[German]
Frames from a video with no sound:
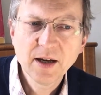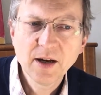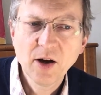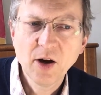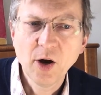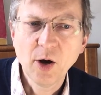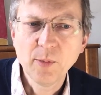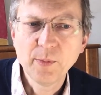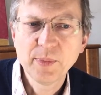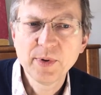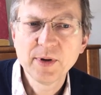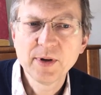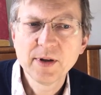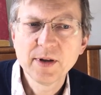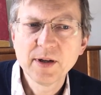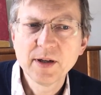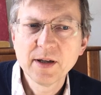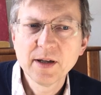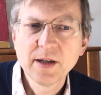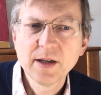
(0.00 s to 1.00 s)
Ob
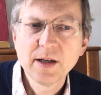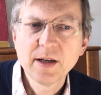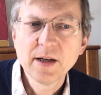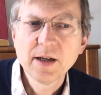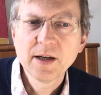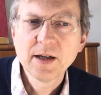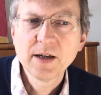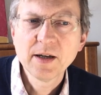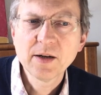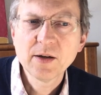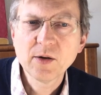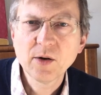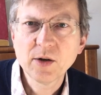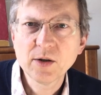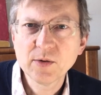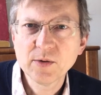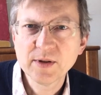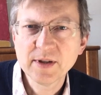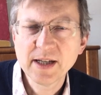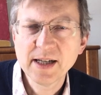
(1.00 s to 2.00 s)

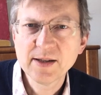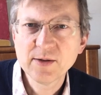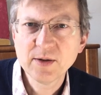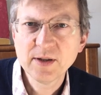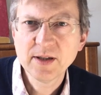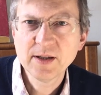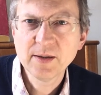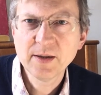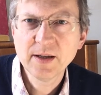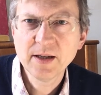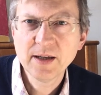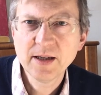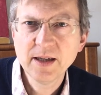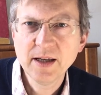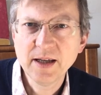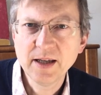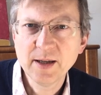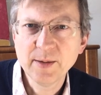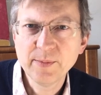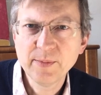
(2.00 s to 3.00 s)
Gott uns also in
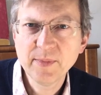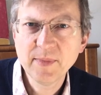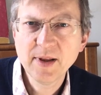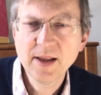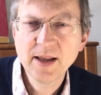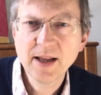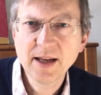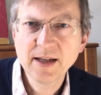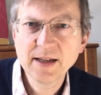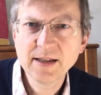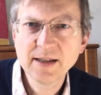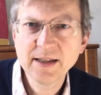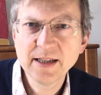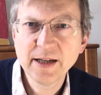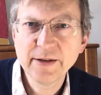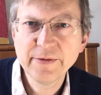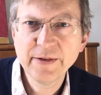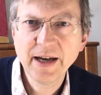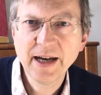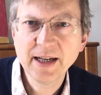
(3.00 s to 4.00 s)
Ägyptenland in
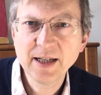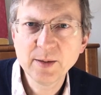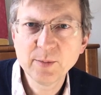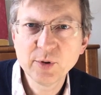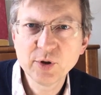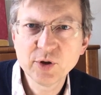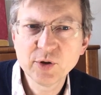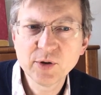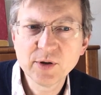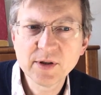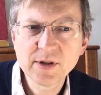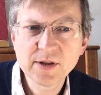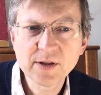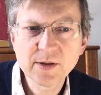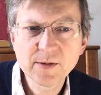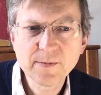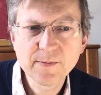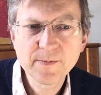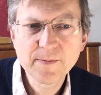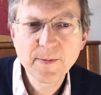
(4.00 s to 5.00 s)
der Ferne beschützt,
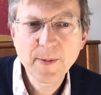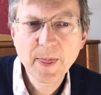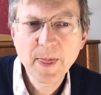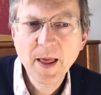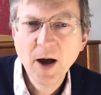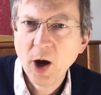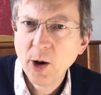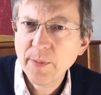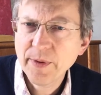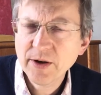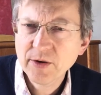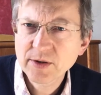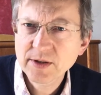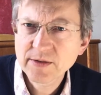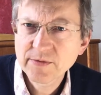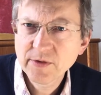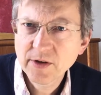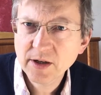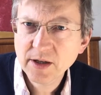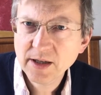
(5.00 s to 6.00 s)
ob er
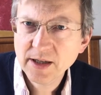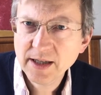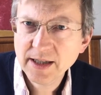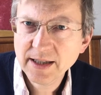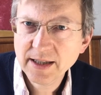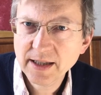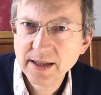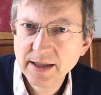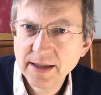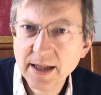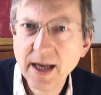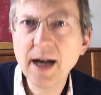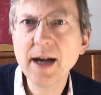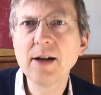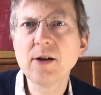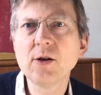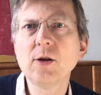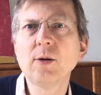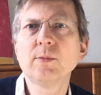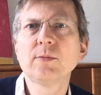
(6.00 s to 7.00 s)
uns wirklich
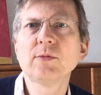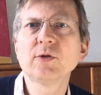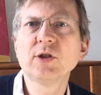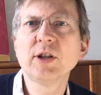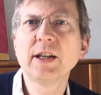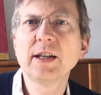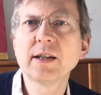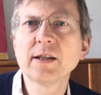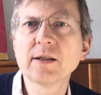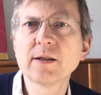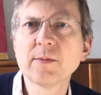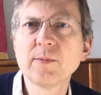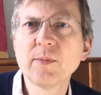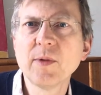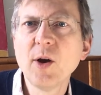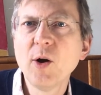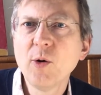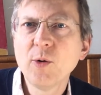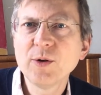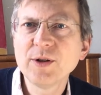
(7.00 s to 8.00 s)
Nachkommen schenkt.
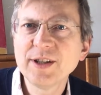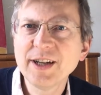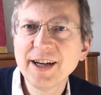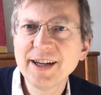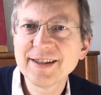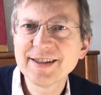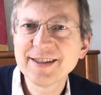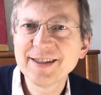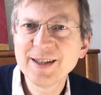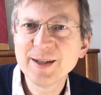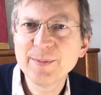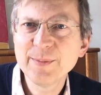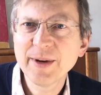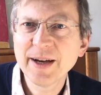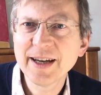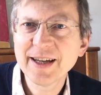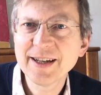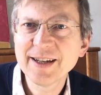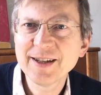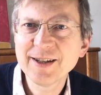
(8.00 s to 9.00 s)
Und da sind die
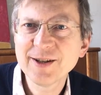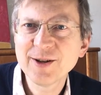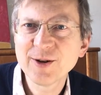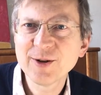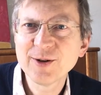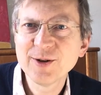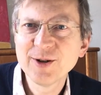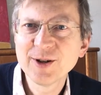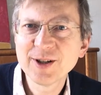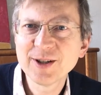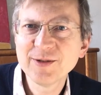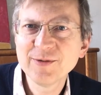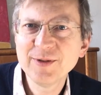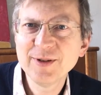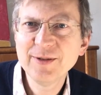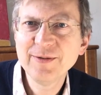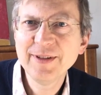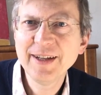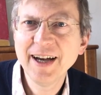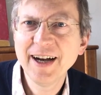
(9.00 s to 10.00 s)
beiden doch
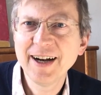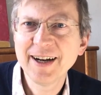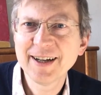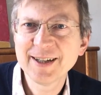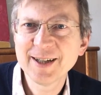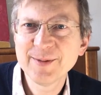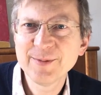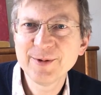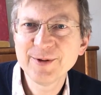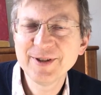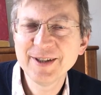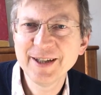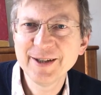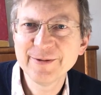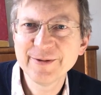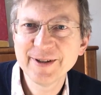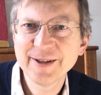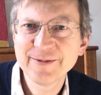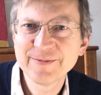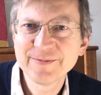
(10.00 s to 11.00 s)
irgendwie wie Adam und
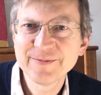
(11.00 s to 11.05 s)
Eva.